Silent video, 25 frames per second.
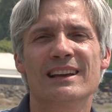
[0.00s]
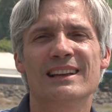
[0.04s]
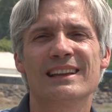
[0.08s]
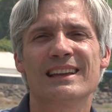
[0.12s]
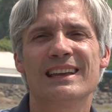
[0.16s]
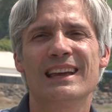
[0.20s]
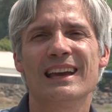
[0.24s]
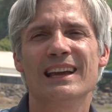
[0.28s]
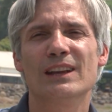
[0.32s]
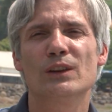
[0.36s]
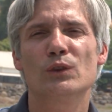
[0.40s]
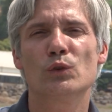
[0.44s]

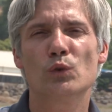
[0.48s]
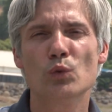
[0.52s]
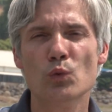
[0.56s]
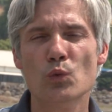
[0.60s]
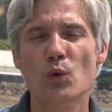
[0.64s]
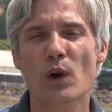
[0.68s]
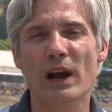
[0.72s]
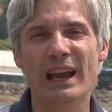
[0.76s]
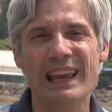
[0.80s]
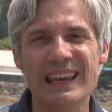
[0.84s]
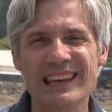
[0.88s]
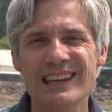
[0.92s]
che
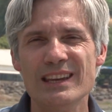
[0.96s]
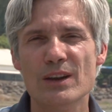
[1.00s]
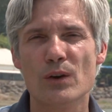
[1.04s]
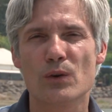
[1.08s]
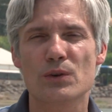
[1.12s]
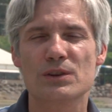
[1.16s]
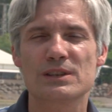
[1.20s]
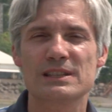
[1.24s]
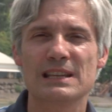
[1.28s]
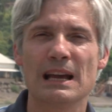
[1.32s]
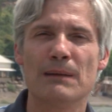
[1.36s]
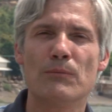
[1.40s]
tu e
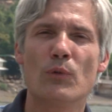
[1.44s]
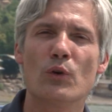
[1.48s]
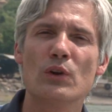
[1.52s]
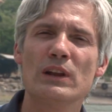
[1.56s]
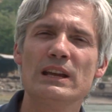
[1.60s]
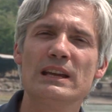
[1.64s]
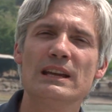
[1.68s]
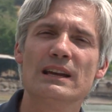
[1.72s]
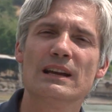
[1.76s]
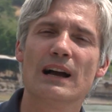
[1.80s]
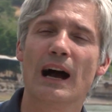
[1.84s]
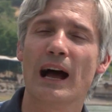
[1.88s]
io stiamo
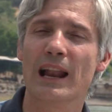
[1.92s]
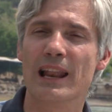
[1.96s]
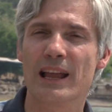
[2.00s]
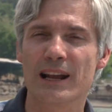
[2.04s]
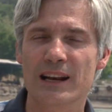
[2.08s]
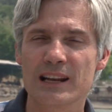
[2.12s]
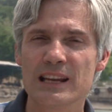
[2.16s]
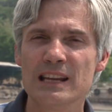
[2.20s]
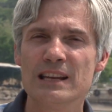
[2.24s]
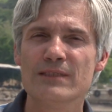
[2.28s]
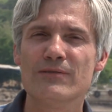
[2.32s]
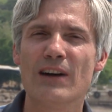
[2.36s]
lì alla
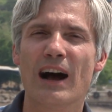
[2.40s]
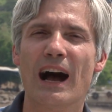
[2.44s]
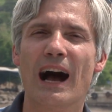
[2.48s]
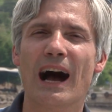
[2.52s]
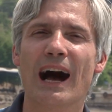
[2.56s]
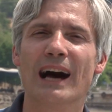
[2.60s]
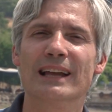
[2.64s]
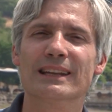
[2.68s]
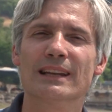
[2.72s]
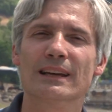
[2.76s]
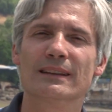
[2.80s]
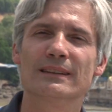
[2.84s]
riva
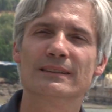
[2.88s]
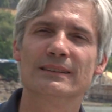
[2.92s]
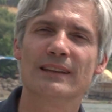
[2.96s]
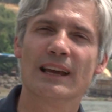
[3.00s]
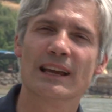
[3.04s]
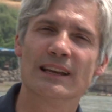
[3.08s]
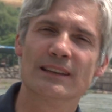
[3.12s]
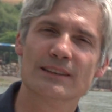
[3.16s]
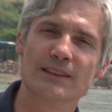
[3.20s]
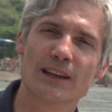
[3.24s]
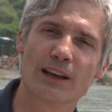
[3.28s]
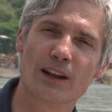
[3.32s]
ad
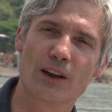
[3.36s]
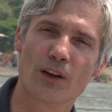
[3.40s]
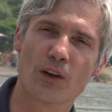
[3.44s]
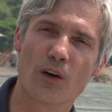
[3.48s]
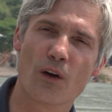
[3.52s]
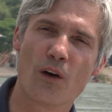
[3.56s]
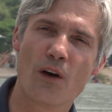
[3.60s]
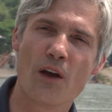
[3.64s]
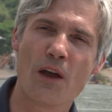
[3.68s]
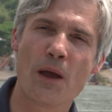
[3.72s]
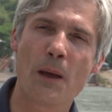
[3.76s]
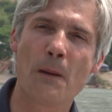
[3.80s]

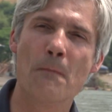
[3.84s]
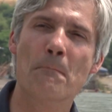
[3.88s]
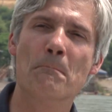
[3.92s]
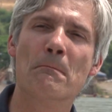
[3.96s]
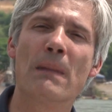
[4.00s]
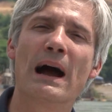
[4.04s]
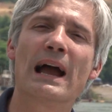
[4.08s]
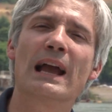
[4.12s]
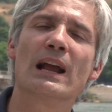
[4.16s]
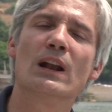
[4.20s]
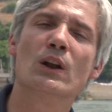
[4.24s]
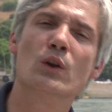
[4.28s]
attenderlo,
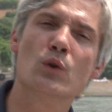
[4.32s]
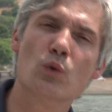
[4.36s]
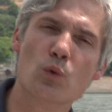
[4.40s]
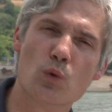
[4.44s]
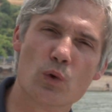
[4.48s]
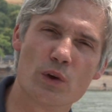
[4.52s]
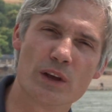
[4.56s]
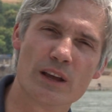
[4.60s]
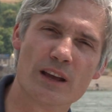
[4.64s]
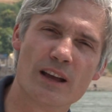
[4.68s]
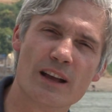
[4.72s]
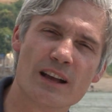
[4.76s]
ma è
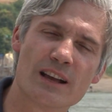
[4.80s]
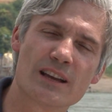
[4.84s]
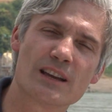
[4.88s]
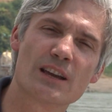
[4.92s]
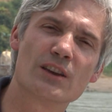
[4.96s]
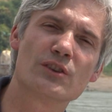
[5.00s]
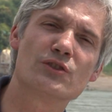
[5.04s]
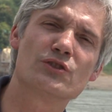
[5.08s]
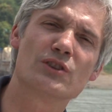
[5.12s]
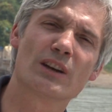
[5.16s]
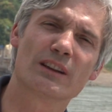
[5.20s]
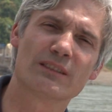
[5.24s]
lui
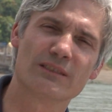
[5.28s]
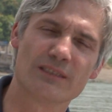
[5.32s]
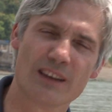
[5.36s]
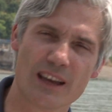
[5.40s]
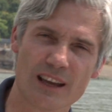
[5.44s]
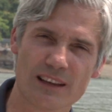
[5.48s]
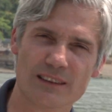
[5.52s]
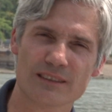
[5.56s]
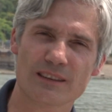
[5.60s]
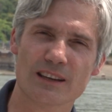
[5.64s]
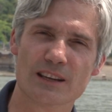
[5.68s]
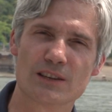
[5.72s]
che ci
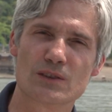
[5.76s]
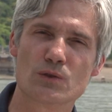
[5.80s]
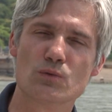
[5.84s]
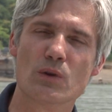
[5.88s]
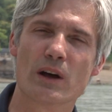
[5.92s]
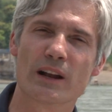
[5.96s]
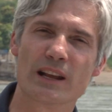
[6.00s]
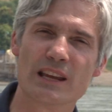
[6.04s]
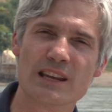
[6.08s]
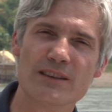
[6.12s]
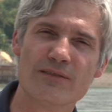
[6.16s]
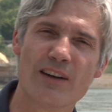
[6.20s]
attende
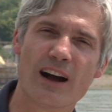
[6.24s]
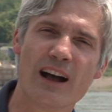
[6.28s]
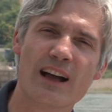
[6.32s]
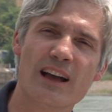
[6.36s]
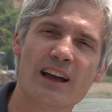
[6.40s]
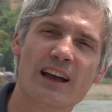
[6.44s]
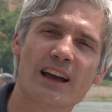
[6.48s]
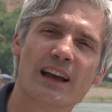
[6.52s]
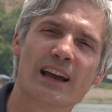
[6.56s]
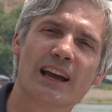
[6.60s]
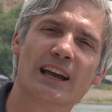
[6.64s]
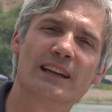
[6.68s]
sulla riva
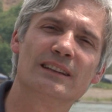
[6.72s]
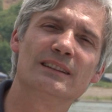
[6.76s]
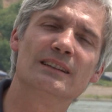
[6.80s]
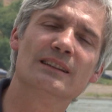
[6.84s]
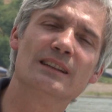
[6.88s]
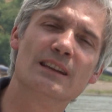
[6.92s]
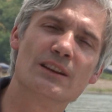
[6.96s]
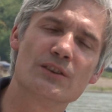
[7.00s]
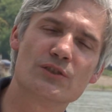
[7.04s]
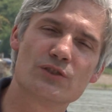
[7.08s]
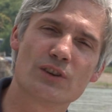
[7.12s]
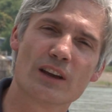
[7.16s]
e ti
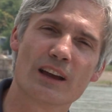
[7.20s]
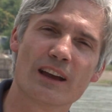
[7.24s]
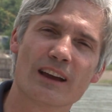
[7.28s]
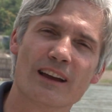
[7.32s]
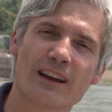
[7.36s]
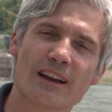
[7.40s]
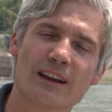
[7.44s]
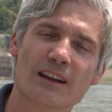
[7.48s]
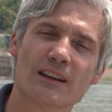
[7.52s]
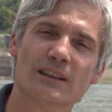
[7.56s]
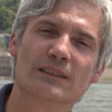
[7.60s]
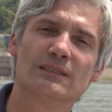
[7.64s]
dice
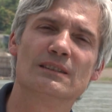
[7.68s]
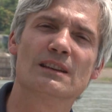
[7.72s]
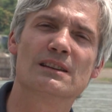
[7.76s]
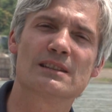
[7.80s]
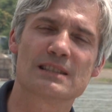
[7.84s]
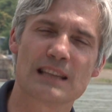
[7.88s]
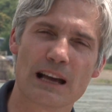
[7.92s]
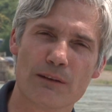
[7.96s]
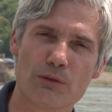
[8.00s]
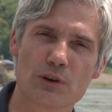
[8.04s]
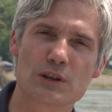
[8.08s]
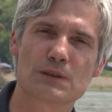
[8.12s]
ti
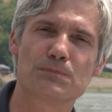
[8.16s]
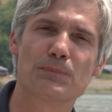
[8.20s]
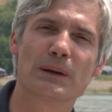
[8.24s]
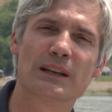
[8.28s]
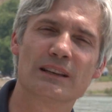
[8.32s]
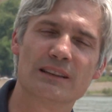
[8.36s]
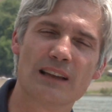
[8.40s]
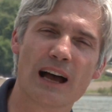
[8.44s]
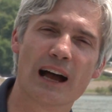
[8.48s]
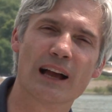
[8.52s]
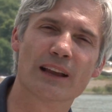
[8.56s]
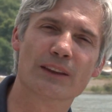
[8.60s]
stavo
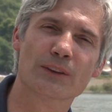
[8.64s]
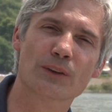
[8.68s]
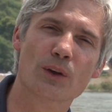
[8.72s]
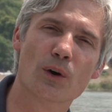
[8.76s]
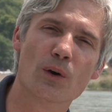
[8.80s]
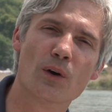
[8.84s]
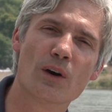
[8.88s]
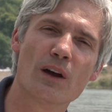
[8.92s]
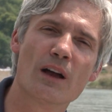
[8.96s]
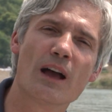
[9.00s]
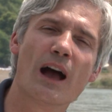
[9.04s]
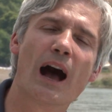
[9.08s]
aspettando,
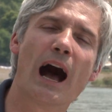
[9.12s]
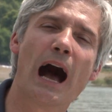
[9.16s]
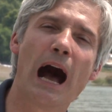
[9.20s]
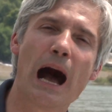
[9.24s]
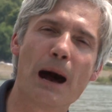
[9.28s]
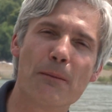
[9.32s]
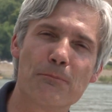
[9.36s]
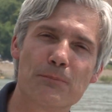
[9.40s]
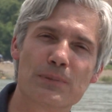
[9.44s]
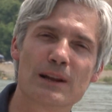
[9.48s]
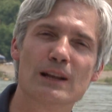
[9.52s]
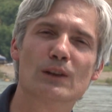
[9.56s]

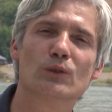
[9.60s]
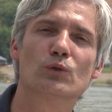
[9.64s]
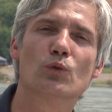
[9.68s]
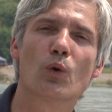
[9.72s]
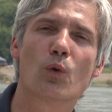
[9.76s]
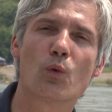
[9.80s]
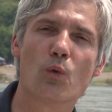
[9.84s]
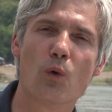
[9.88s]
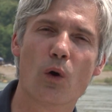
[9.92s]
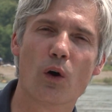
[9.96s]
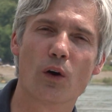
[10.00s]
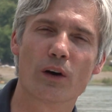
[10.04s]
apri il tuo
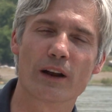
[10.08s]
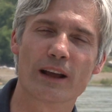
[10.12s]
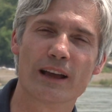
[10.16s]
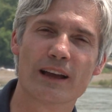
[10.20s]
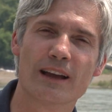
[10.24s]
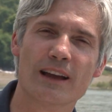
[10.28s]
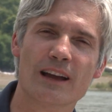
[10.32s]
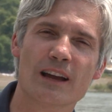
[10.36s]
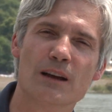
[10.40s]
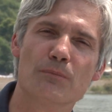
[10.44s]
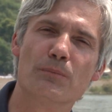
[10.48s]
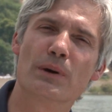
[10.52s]
cuore
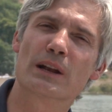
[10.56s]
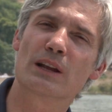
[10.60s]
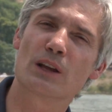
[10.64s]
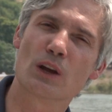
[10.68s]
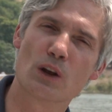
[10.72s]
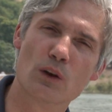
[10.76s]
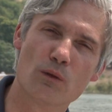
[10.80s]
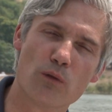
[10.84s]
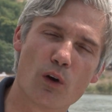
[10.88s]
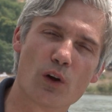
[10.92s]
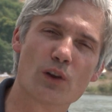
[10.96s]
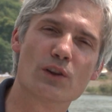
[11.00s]
perché
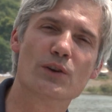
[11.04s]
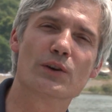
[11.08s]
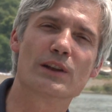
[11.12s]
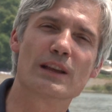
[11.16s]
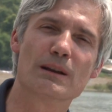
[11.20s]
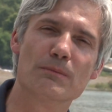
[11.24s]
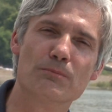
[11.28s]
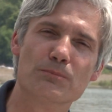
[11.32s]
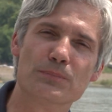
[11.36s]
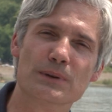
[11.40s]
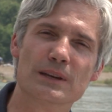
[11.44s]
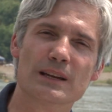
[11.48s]
lo voglio
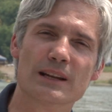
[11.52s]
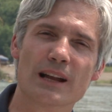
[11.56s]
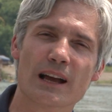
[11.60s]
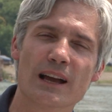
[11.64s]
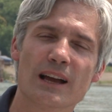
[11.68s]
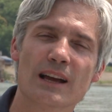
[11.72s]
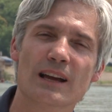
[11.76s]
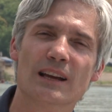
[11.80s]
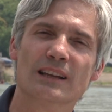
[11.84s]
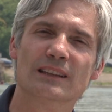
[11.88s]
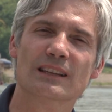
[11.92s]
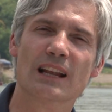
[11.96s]
riempire
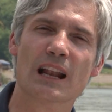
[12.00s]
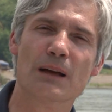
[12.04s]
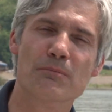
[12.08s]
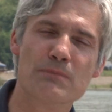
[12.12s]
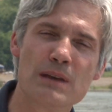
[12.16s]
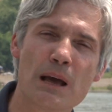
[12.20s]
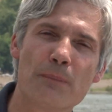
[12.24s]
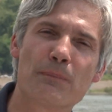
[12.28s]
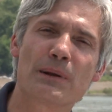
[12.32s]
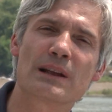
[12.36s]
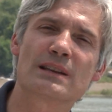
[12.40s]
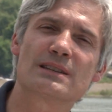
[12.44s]
della
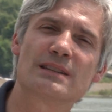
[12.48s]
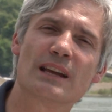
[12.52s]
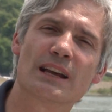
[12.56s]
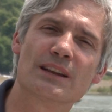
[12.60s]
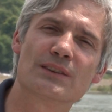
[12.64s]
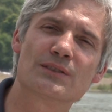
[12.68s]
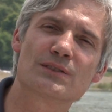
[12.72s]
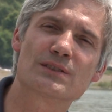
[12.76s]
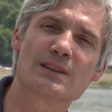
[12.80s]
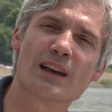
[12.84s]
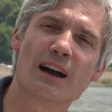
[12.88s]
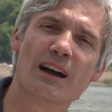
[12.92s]
mia
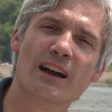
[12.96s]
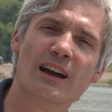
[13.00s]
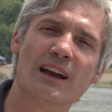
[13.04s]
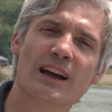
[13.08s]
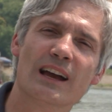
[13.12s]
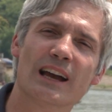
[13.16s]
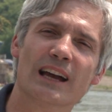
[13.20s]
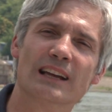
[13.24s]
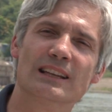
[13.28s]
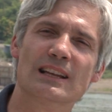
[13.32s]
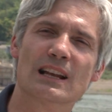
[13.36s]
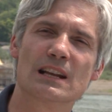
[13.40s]
presenza
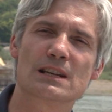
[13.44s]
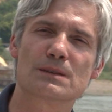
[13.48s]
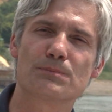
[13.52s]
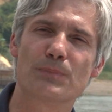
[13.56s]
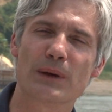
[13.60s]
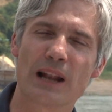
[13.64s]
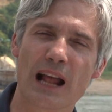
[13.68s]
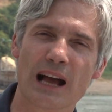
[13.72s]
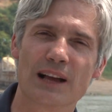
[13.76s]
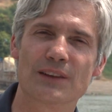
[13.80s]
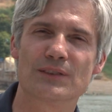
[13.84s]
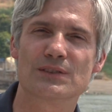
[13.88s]
e della
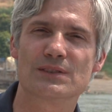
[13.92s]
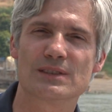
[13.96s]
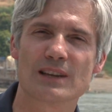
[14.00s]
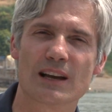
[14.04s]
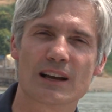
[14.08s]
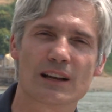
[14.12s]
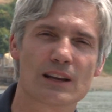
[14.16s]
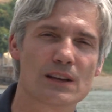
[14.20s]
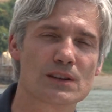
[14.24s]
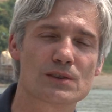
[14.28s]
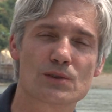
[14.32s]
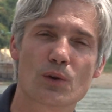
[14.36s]

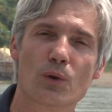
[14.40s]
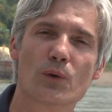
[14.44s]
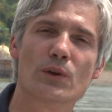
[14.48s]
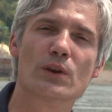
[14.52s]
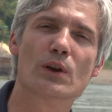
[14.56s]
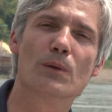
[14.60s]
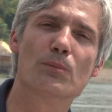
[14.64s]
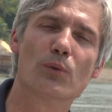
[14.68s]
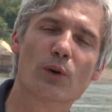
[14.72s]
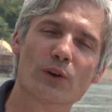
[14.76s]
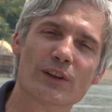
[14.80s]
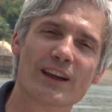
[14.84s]
speranza che solo
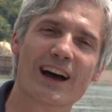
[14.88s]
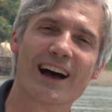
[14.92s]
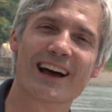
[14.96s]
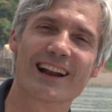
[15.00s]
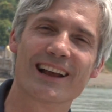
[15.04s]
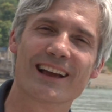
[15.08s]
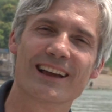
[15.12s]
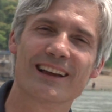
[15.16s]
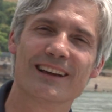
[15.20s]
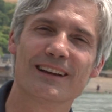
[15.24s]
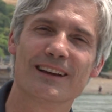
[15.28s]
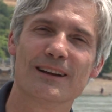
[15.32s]
io può
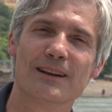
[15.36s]
dare.